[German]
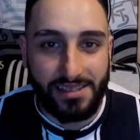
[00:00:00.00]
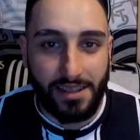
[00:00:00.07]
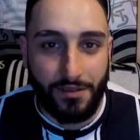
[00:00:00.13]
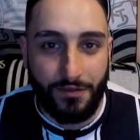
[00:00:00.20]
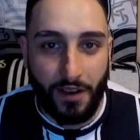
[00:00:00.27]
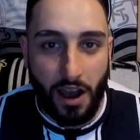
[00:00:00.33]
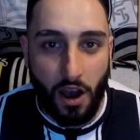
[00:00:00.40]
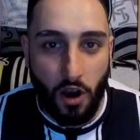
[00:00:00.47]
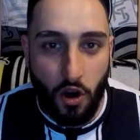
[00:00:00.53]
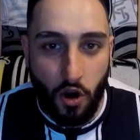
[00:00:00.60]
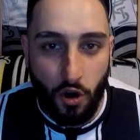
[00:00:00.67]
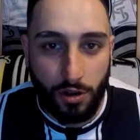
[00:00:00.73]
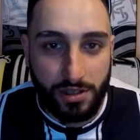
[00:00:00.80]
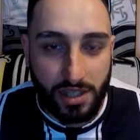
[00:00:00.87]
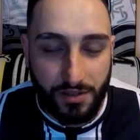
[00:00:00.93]
TV
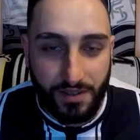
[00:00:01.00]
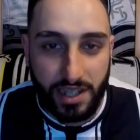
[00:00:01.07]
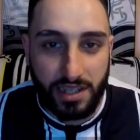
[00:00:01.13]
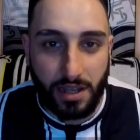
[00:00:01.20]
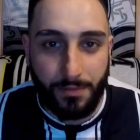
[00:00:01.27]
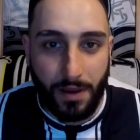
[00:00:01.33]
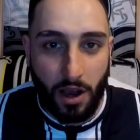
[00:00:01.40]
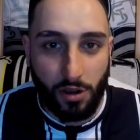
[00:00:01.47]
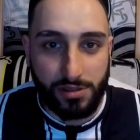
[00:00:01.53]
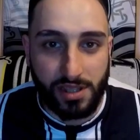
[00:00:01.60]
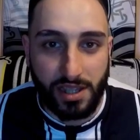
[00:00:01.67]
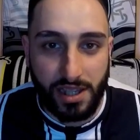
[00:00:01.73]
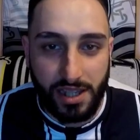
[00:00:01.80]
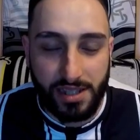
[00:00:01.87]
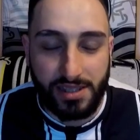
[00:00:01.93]
und die
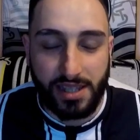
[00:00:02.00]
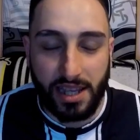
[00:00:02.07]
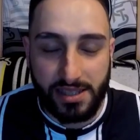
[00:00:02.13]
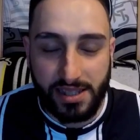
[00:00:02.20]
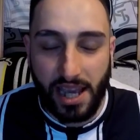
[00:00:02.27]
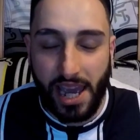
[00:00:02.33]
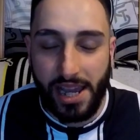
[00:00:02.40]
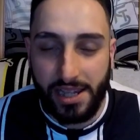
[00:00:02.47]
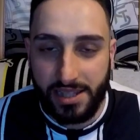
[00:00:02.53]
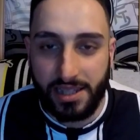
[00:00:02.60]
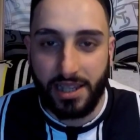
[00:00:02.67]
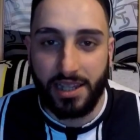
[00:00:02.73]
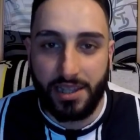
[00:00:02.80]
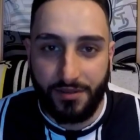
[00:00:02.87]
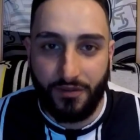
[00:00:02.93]
Winterpause ist jetzt
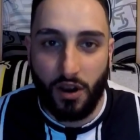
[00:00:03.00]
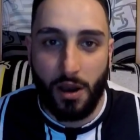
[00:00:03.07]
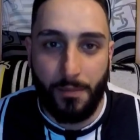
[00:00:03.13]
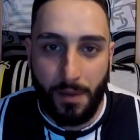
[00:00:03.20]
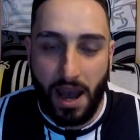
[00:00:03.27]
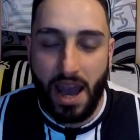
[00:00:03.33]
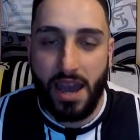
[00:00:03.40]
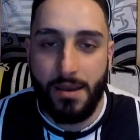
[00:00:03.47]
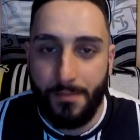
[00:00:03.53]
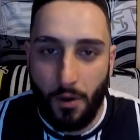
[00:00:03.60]
endlich vorbei.